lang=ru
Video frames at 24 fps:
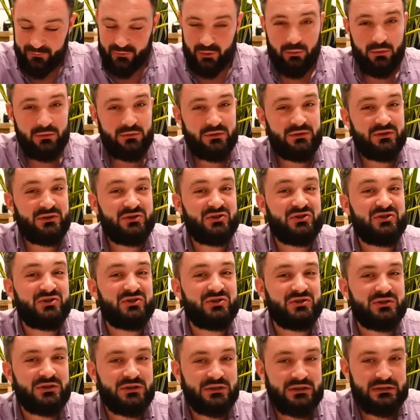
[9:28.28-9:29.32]
но он
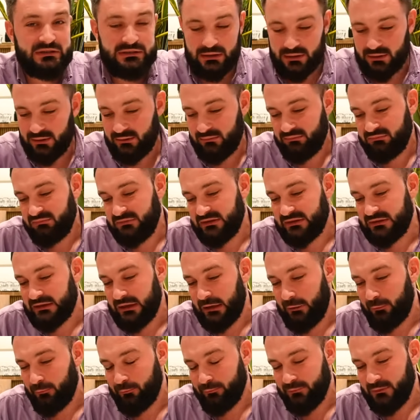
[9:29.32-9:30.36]
чисто, не
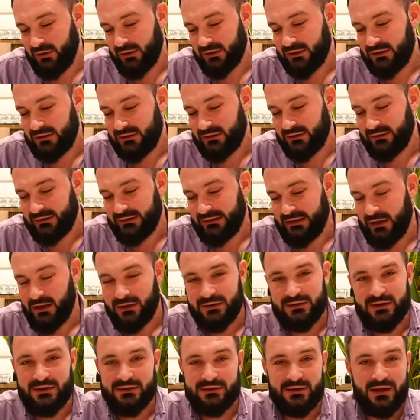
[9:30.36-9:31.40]
знаю, мне кажется,
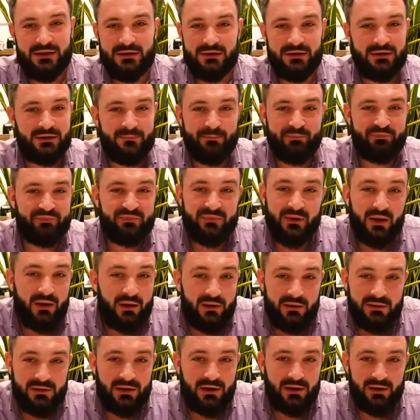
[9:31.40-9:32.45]
для создания
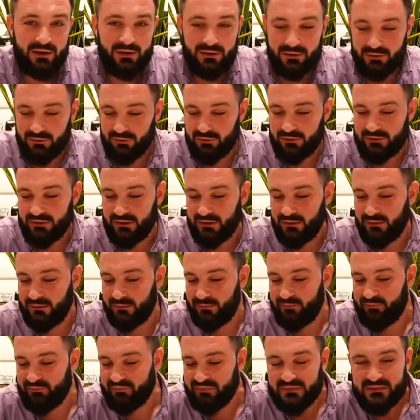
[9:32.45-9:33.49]
э, некой
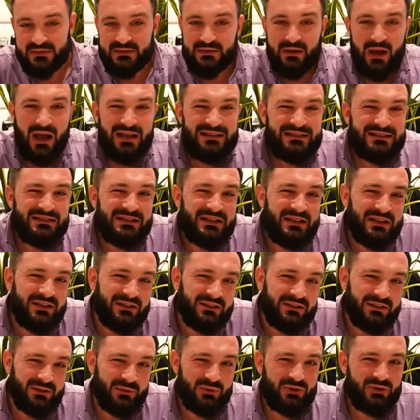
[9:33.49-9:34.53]
нотки знаю,
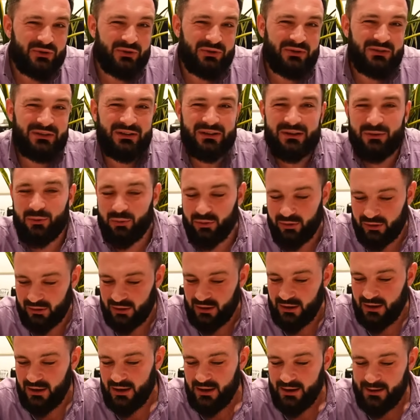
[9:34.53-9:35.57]
остринки, ну что-то такое.
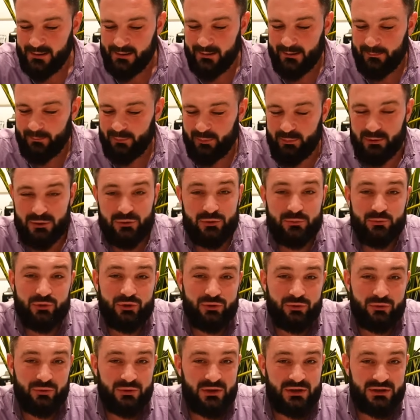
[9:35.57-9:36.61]
По большому
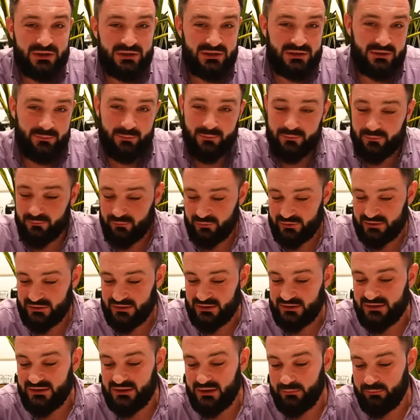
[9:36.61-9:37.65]
счету, даже если бы его
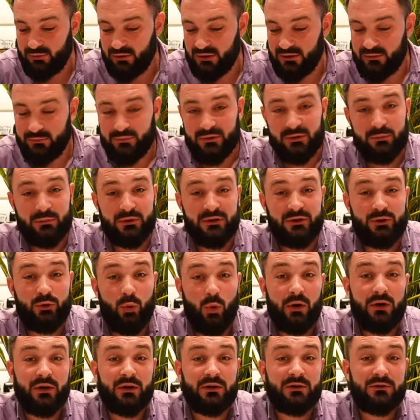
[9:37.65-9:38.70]
здесь не было и был бы
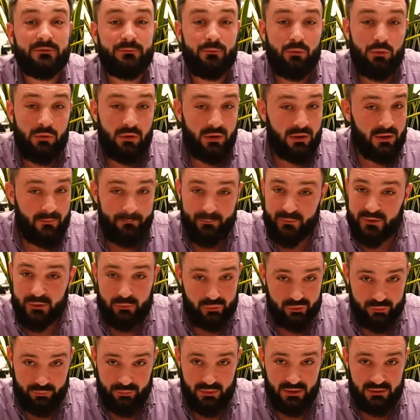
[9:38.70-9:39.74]
только творог,
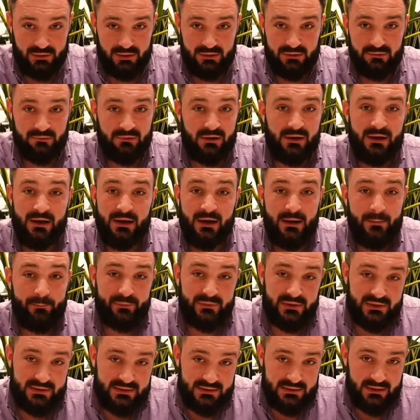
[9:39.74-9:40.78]
хуже бы от этого
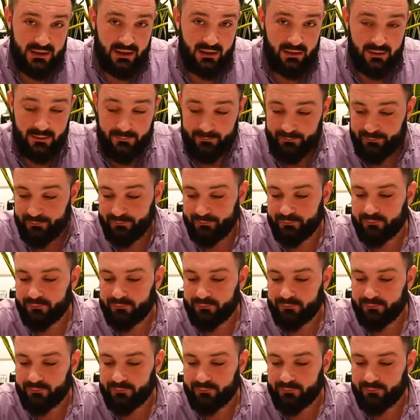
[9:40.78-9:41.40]
не стало.